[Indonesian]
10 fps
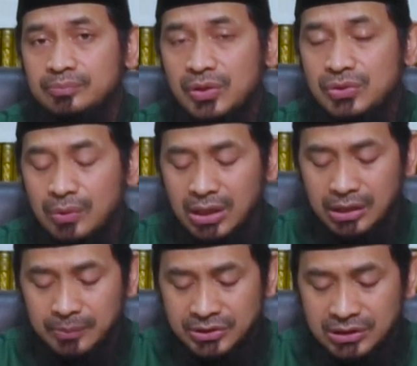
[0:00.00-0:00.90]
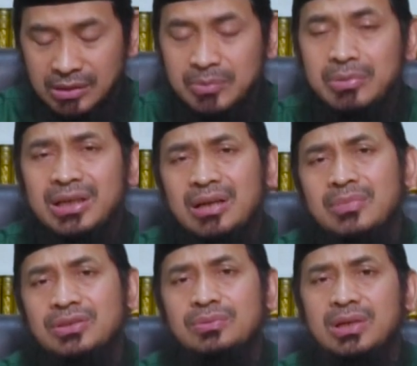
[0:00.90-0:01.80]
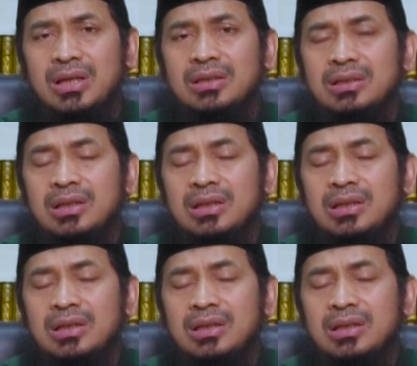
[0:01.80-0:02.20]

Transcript: perjuangan rakyat Palestina memberikan masukan